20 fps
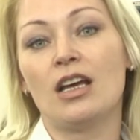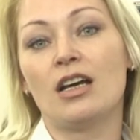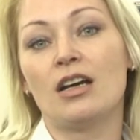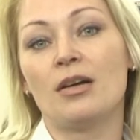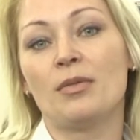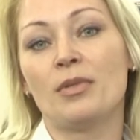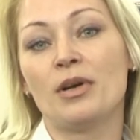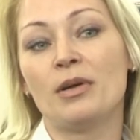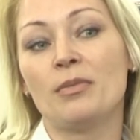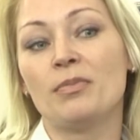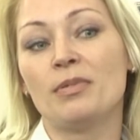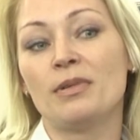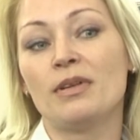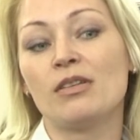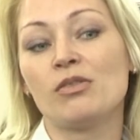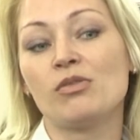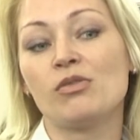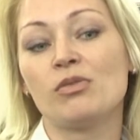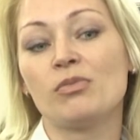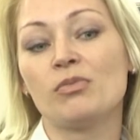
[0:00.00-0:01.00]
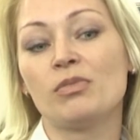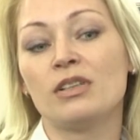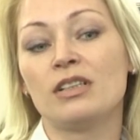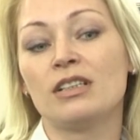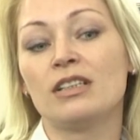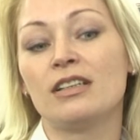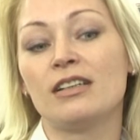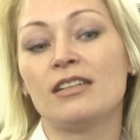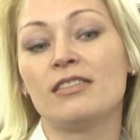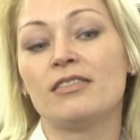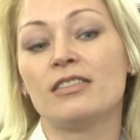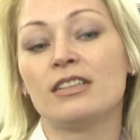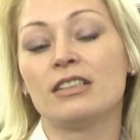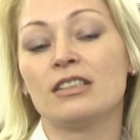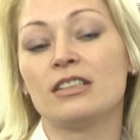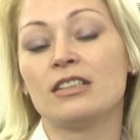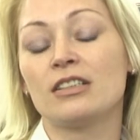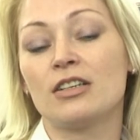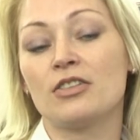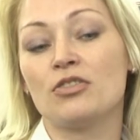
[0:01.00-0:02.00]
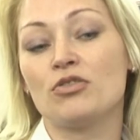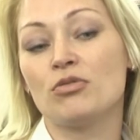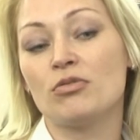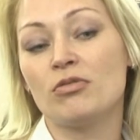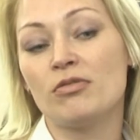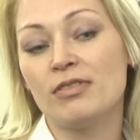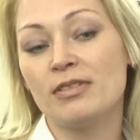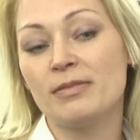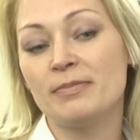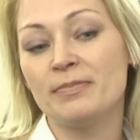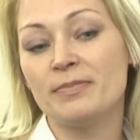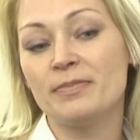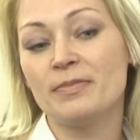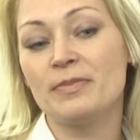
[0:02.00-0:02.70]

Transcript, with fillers: Моим педагогом была Наталья Ивановна Ткачева.